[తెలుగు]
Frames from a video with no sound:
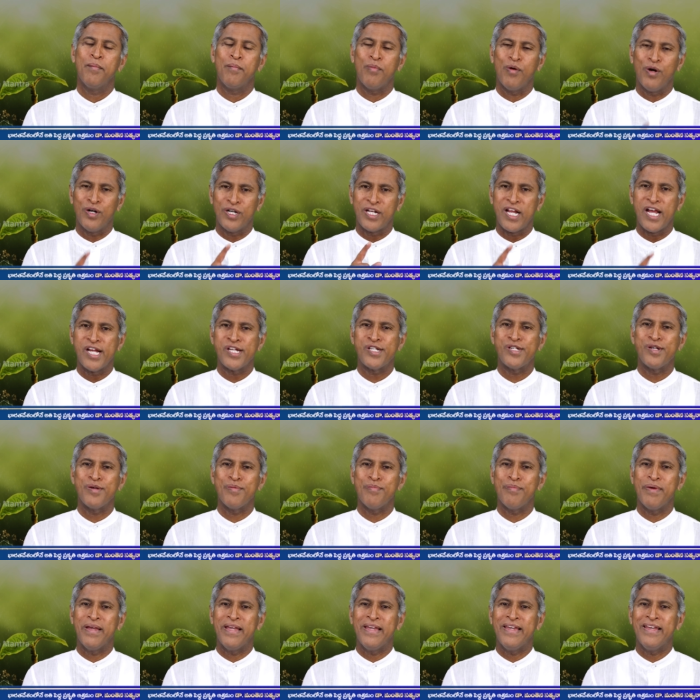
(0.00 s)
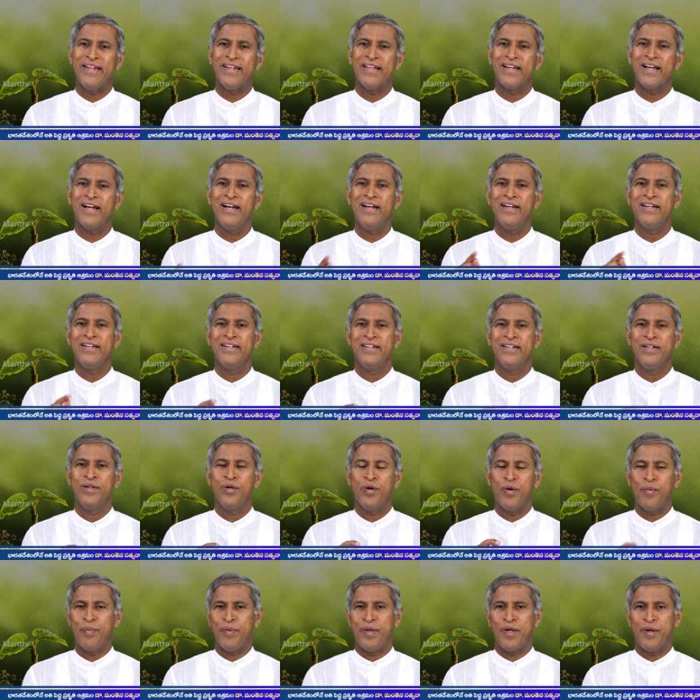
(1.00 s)
పొటాషియం మెయిన్గా
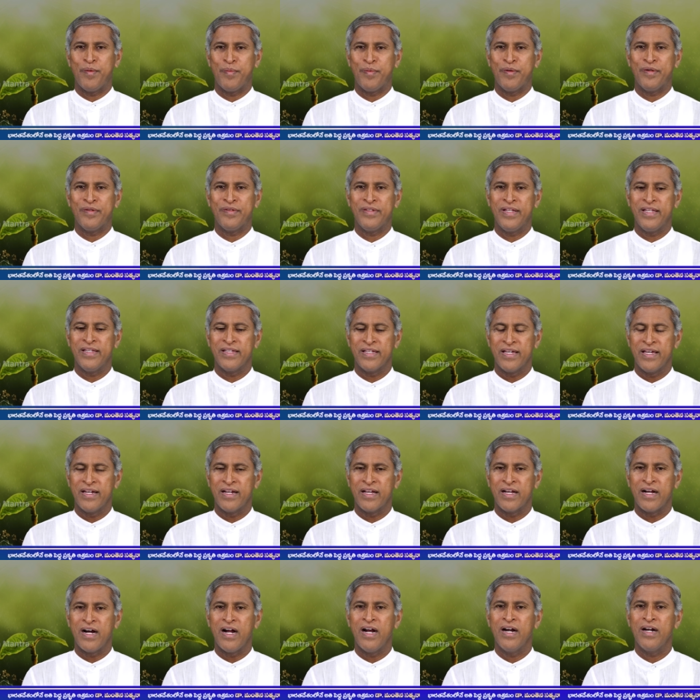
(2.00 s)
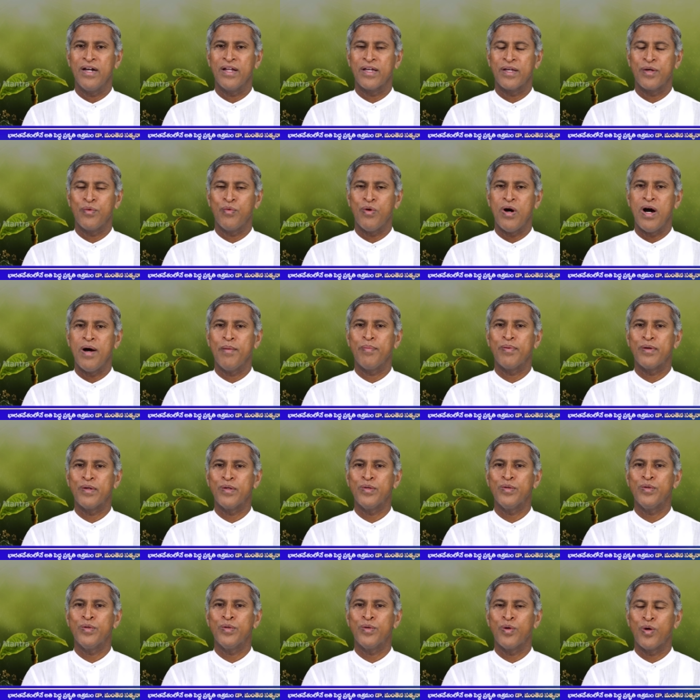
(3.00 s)
ఉపయోగపడుతుంది అందుకని కాళ్ళకి
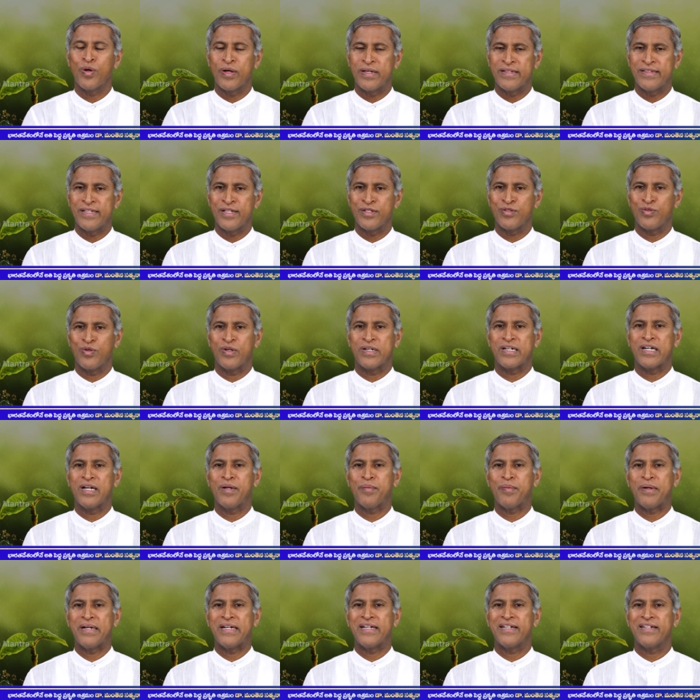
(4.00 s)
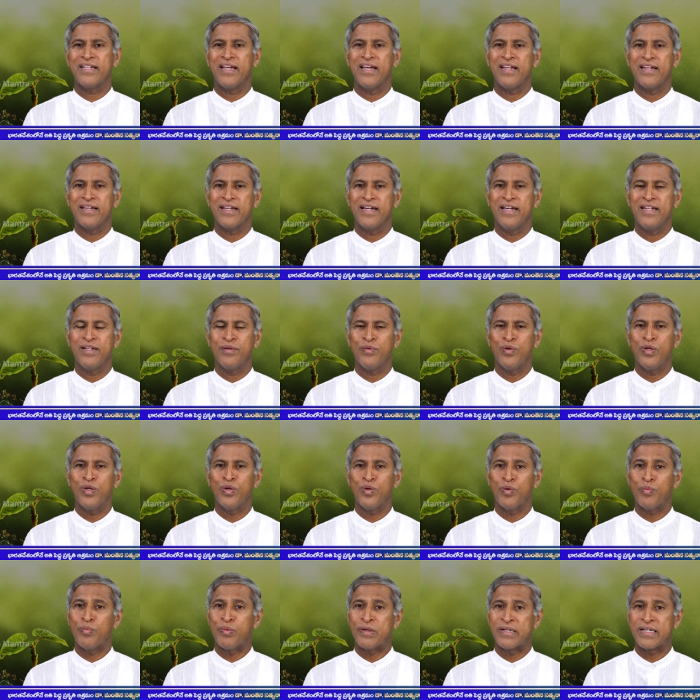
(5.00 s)
వాపులు నొక్కితే సొట్ల పడటాలు కానీ ఒళ్ళు
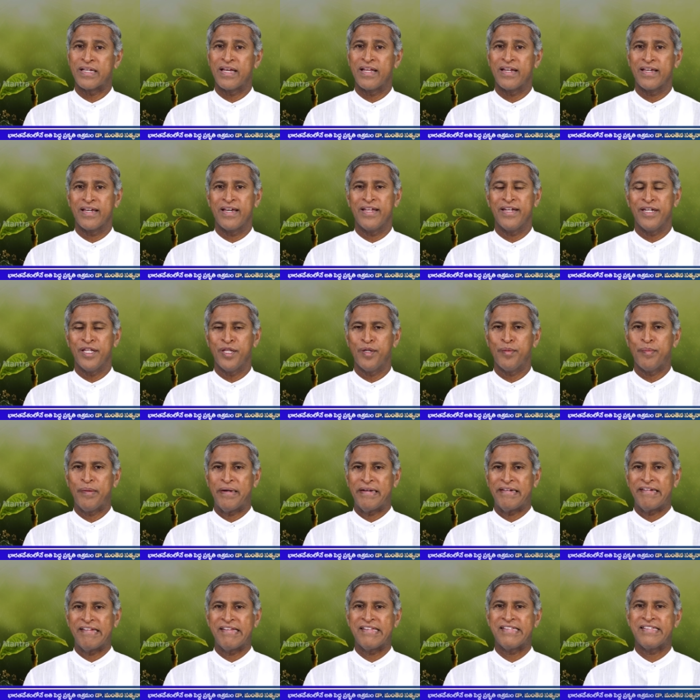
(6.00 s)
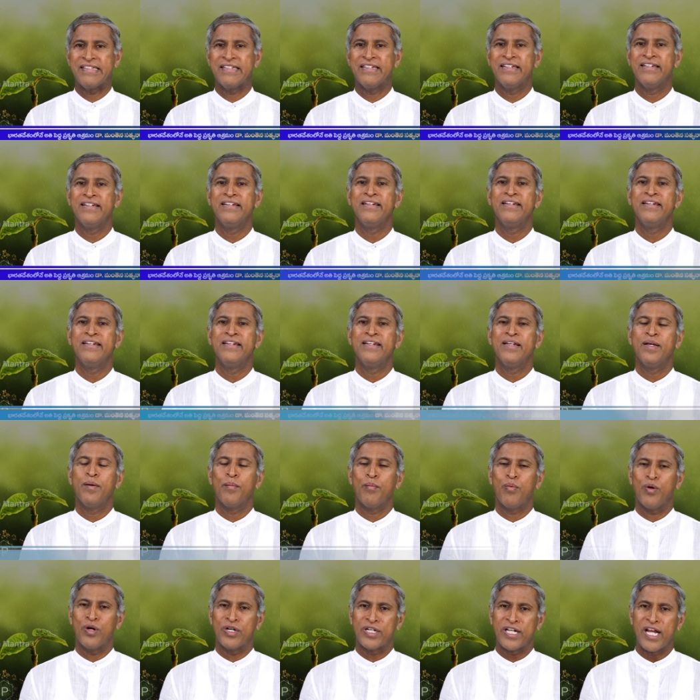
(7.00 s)
ఉబ్బటాలు కానీ నీరు పట్టేసి
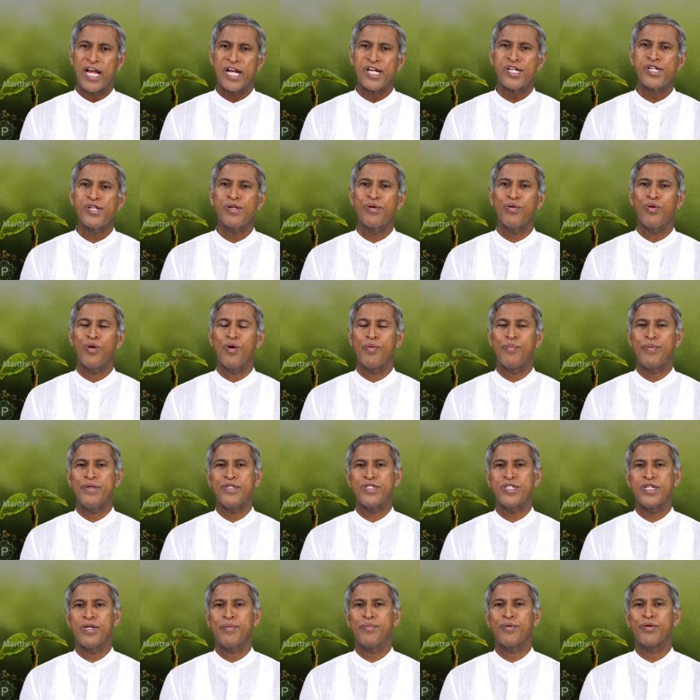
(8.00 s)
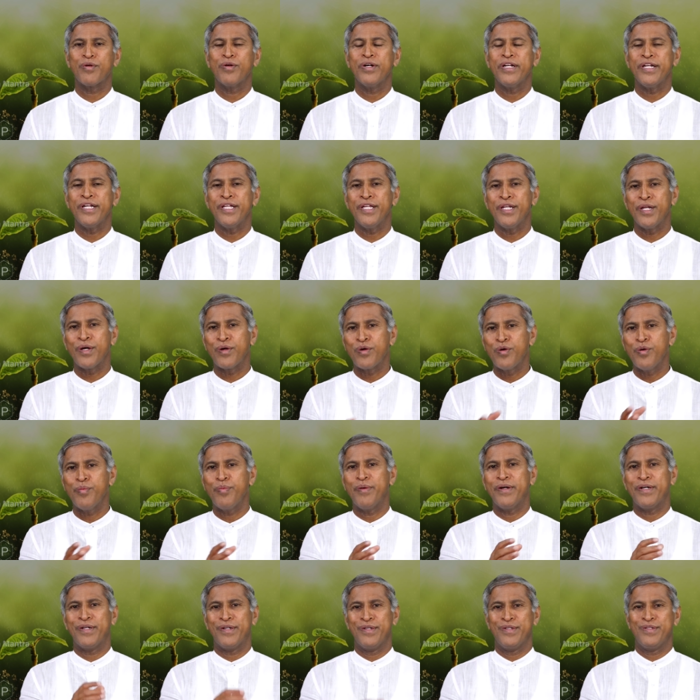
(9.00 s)
పొటాషియం లోపించినప్పుడు కూడా నీరు ఎక్కువ
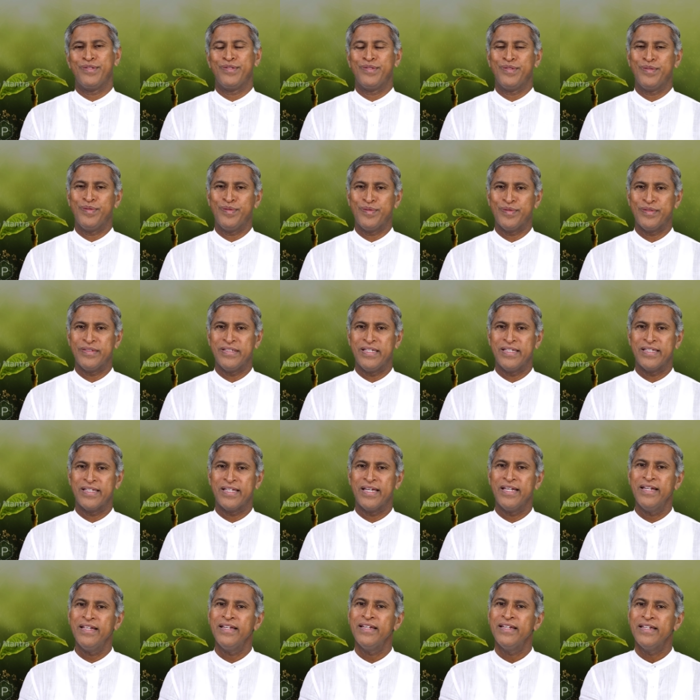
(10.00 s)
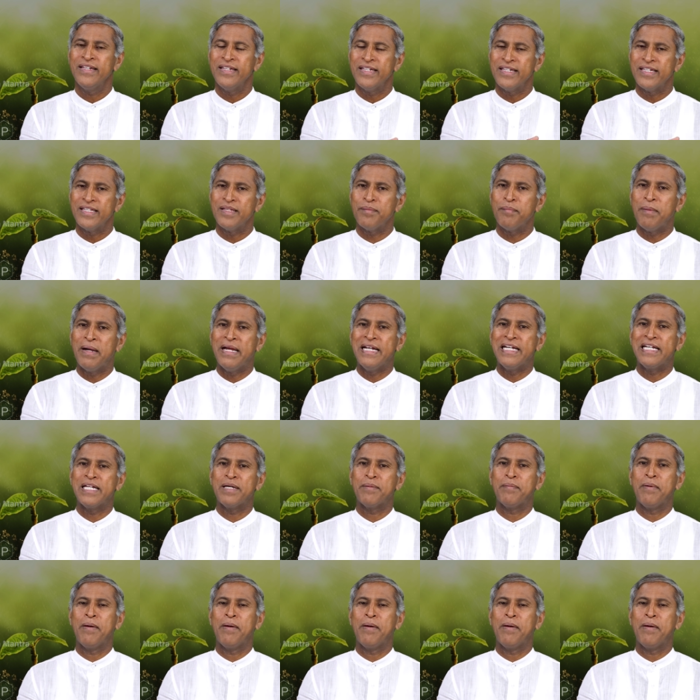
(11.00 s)
పట్టేస్తూ ఉంటుంది అందుకని ఇది బయటికి